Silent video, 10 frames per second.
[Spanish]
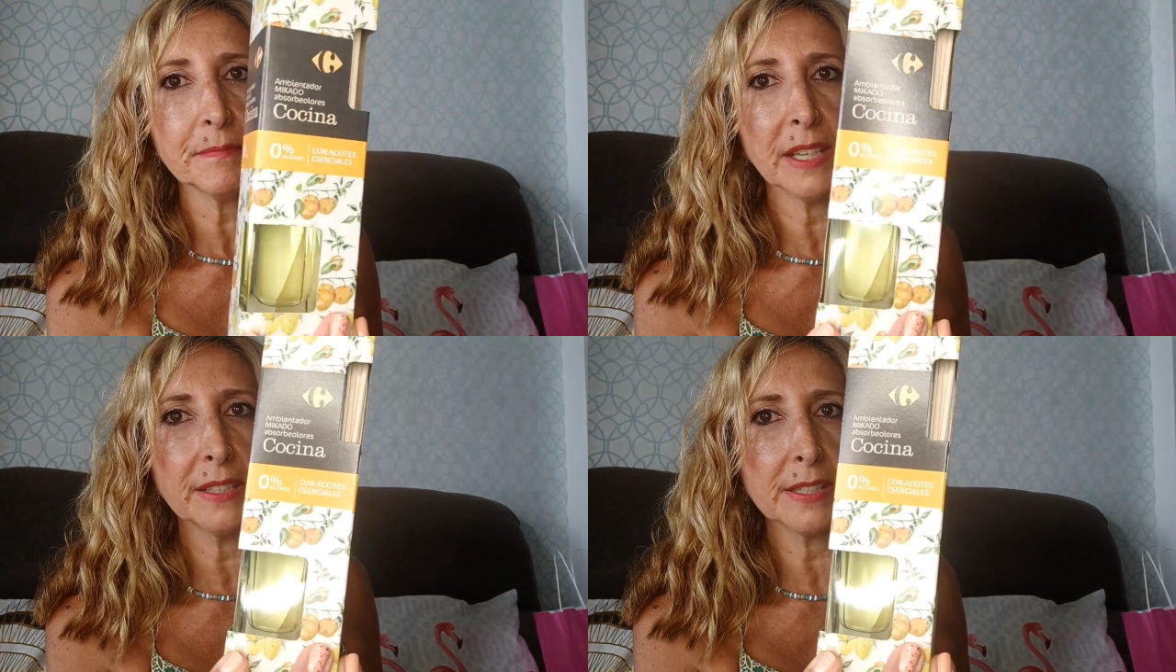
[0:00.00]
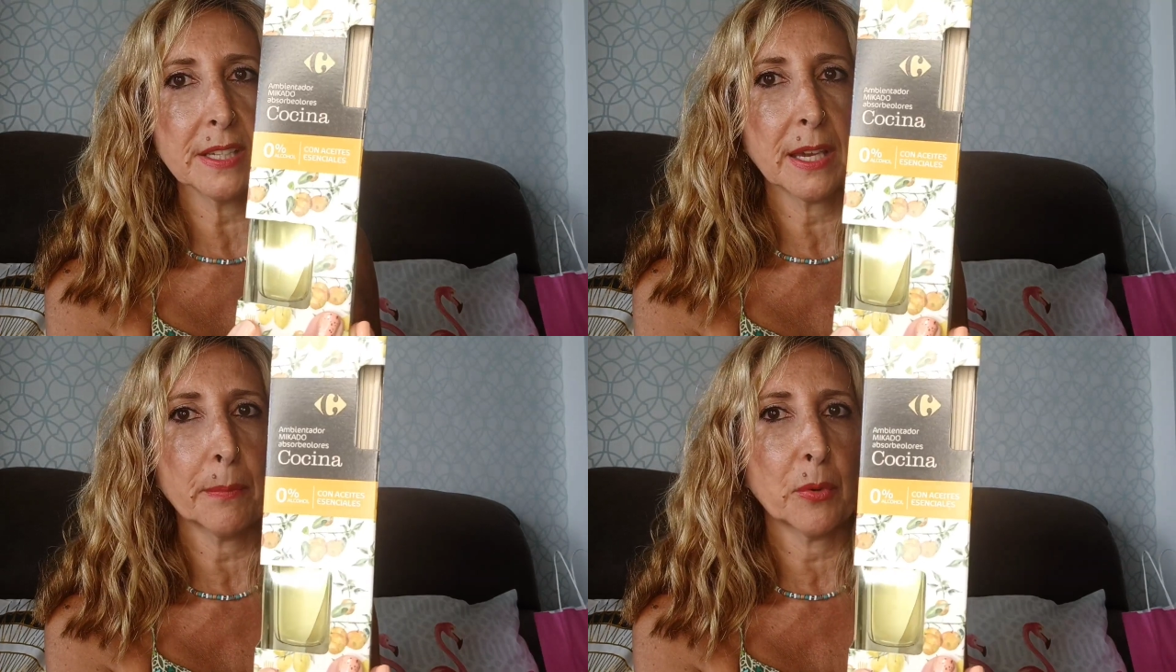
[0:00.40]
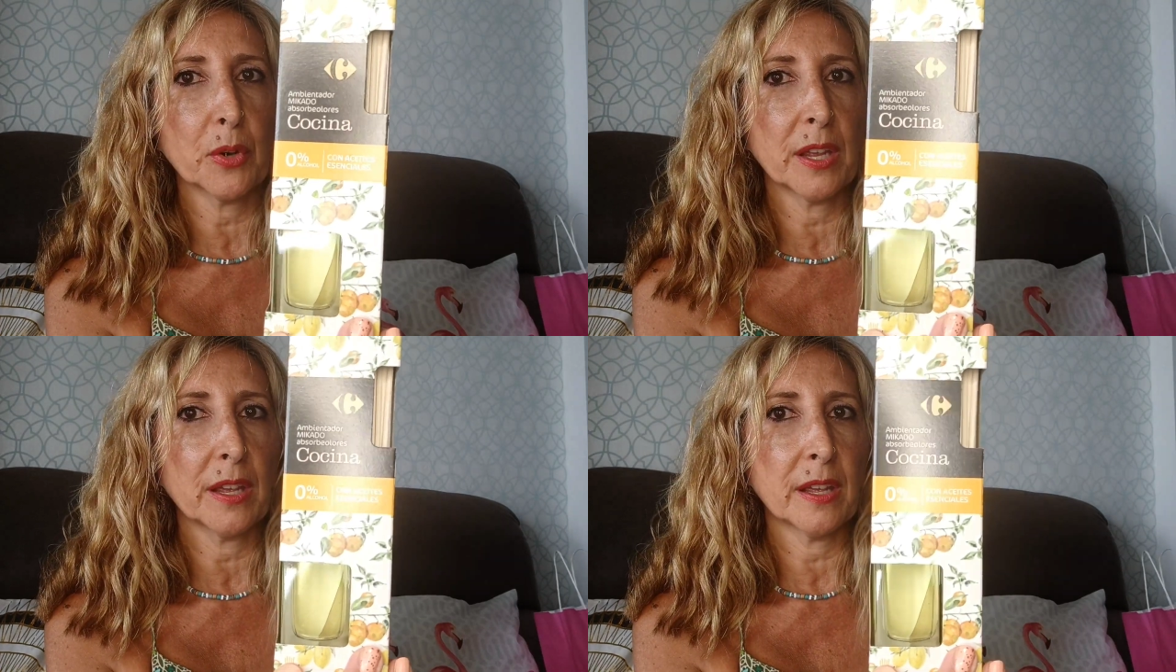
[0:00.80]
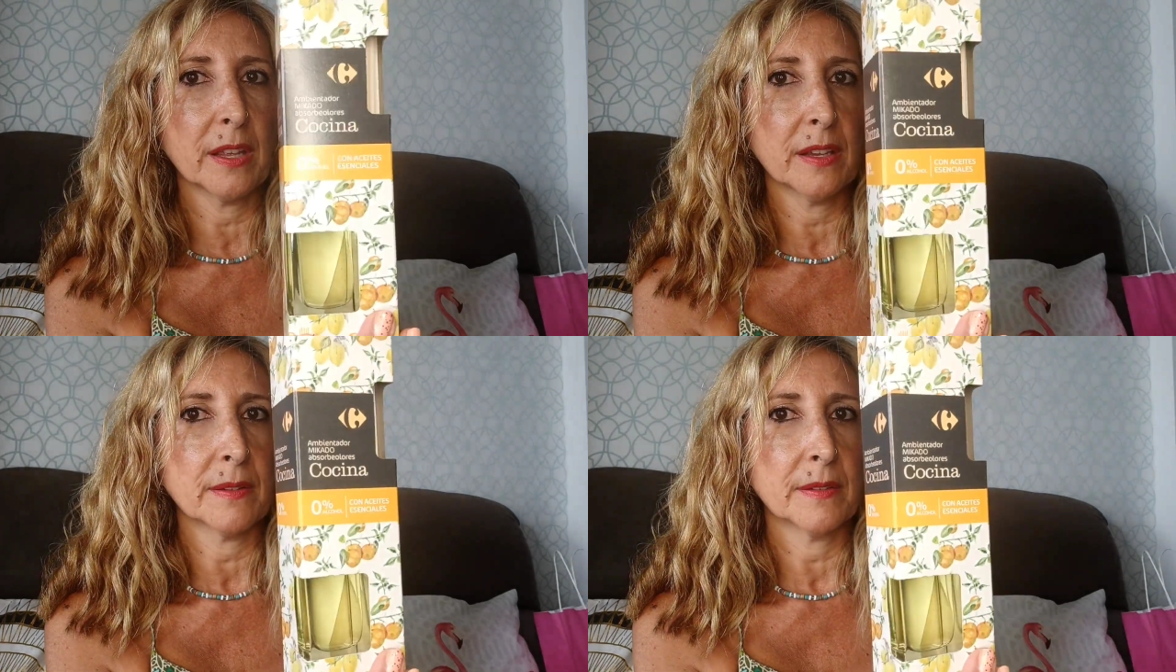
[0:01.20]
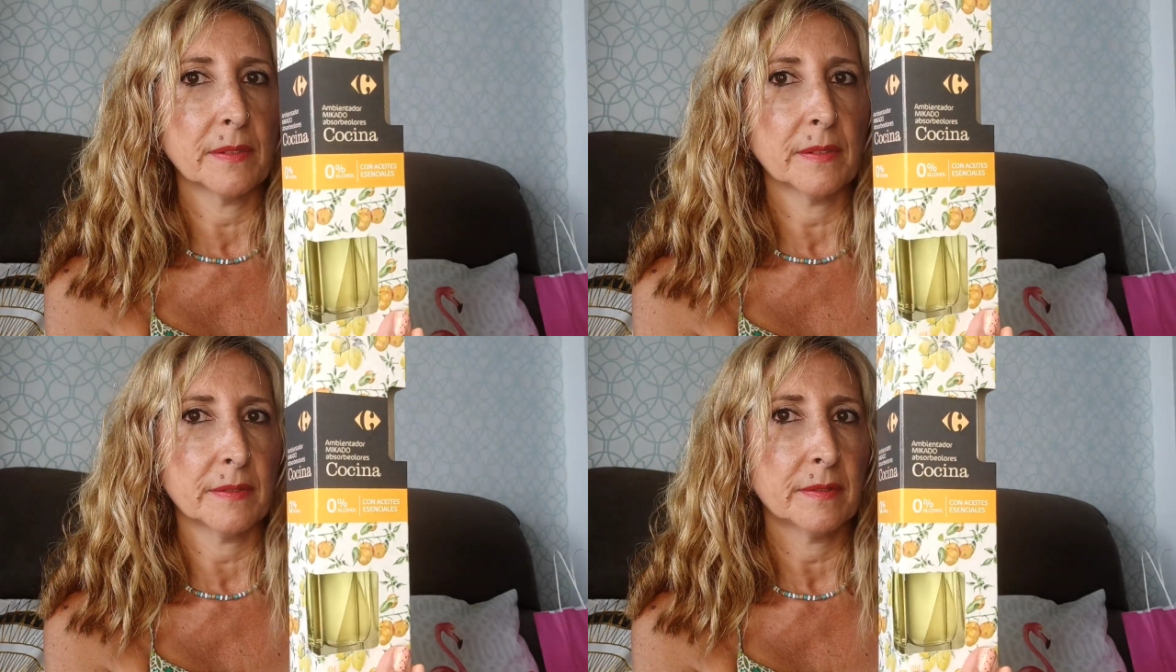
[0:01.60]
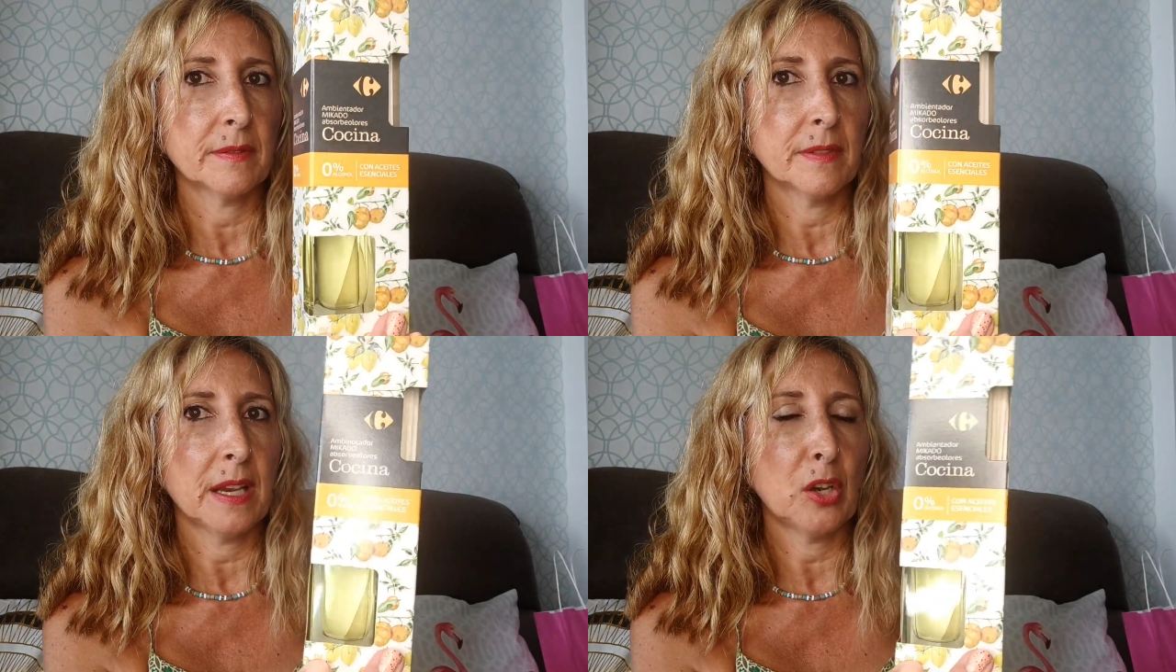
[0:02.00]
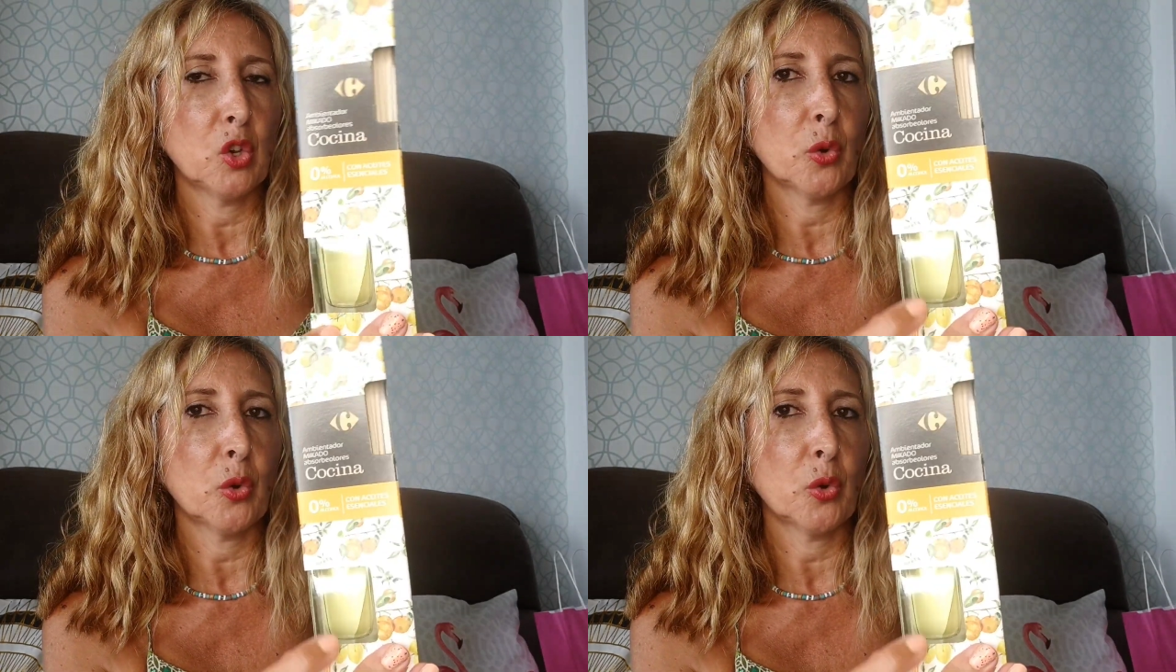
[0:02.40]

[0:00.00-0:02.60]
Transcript: este sí que pone el